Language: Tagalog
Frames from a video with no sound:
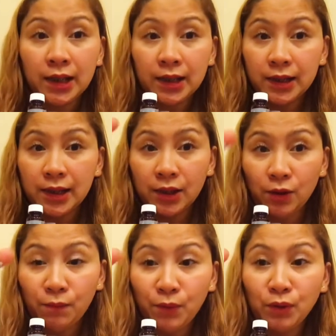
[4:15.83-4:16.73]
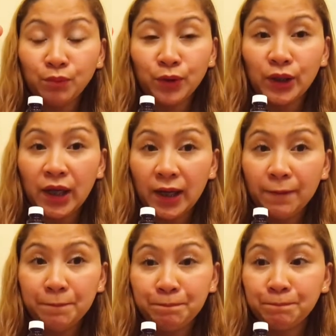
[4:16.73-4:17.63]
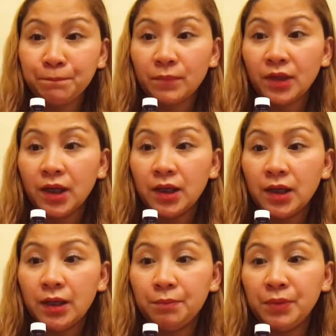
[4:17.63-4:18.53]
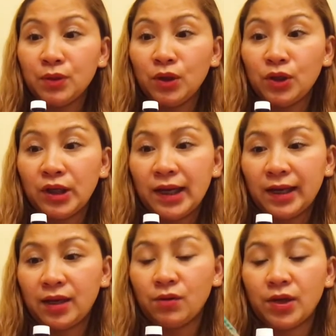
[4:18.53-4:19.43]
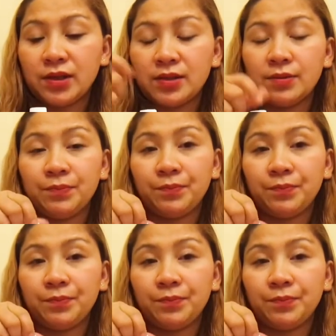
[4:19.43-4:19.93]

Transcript: dito, 0.4 na bintulin yung ilalagay ko guys.